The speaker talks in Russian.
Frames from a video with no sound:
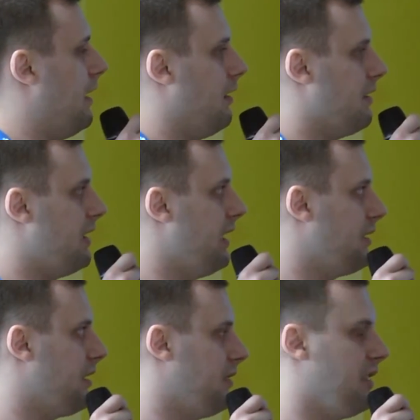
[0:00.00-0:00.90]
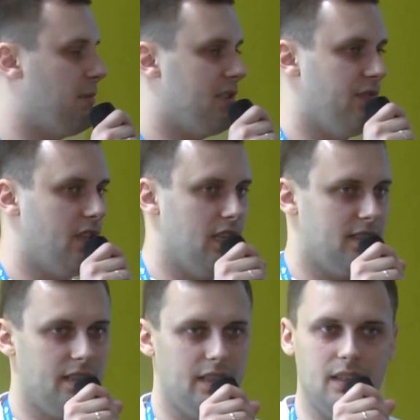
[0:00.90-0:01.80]
Э, селекторах, над
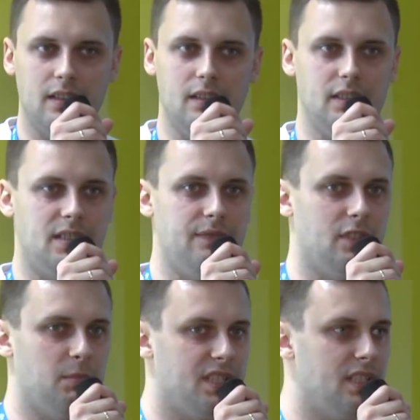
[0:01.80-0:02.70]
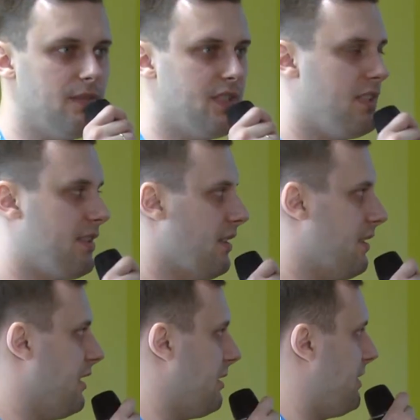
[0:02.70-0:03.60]
спецификацией э, нативных миксинов
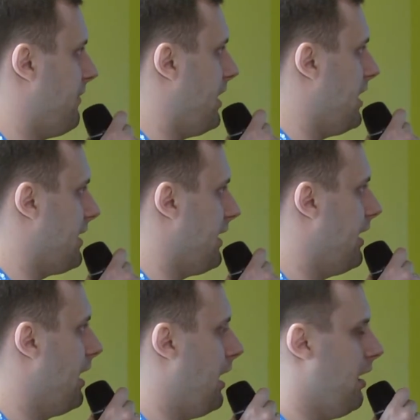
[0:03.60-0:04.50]
CSS и над спецификацией